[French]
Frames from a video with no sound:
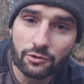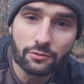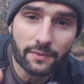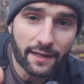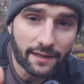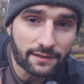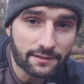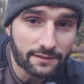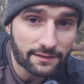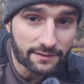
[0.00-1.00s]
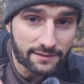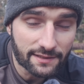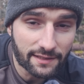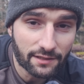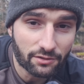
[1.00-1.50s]
Zoom Earth,
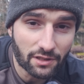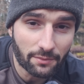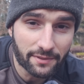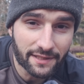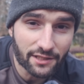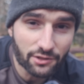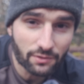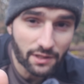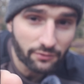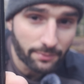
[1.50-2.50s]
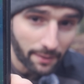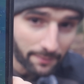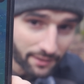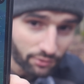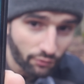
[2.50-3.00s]
c'est une application qui vous
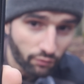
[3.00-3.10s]
permet de